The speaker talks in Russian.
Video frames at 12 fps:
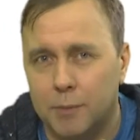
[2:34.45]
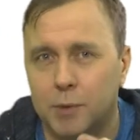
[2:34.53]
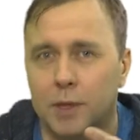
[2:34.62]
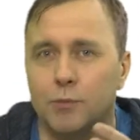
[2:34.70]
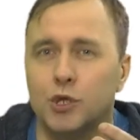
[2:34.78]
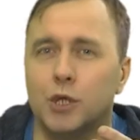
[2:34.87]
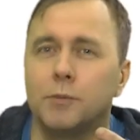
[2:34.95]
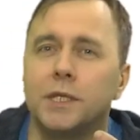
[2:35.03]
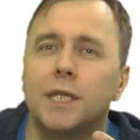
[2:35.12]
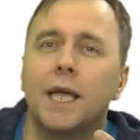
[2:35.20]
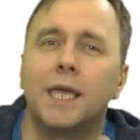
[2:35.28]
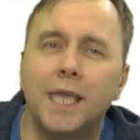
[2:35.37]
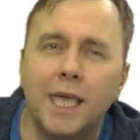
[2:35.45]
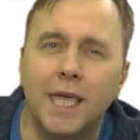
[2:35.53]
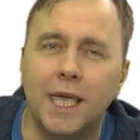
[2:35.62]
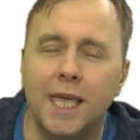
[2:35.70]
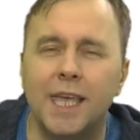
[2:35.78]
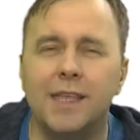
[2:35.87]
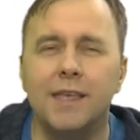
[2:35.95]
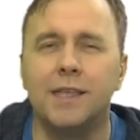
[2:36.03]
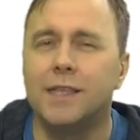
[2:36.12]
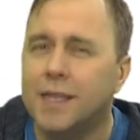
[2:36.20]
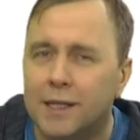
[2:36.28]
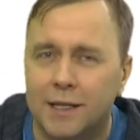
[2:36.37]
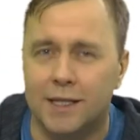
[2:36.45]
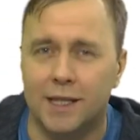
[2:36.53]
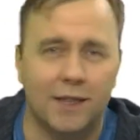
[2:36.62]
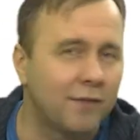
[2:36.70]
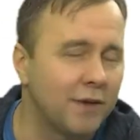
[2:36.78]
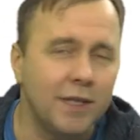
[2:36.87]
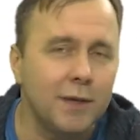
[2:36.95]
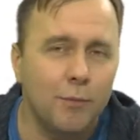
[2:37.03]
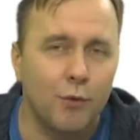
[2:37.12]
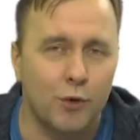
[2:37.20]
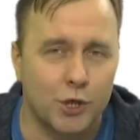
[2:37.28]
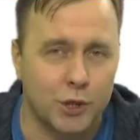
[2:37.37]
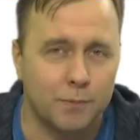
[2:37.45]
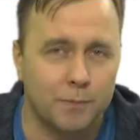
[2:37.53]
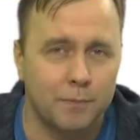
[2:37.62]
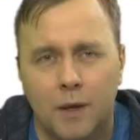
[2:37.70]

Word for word: а потому что мы такие и не делать этого не можем.